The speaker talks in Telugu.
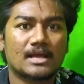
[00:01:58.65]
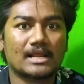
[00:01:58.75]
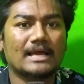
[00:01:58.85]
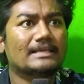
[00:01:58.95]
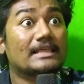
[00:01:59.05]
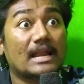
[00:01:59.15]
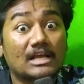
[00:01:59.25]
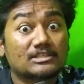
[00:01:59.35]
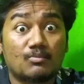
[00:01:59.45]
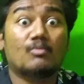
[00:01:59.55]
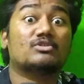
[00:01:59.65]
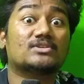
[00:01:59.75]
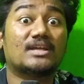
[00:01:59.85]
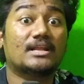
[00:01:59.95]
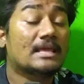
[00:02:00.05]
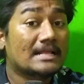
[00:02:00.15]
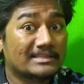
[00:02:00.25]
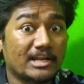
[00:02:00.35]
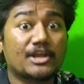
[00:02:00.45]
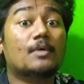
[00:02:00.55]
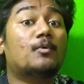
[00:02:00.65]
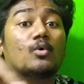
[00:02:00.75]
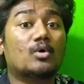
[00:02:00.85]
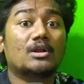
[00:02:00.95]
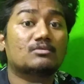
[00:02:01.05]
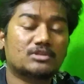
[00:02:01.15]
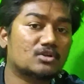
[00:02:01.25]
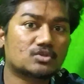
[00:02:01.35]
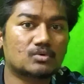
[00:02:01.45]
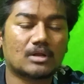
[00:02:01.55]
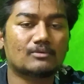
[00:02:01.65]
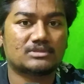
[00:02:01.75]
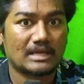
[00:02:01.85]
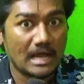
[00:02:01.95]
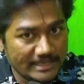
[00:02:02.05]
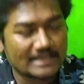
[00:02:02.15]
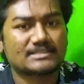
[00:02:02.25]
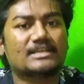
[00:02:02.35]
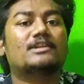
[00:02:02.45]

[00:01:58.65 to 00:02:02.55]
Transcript: కనుక ఇది ఎలా సంభవిస్తుందని తెలియనప్పుడు కూడా నీవు తెలుసుకుంటావు ఎస్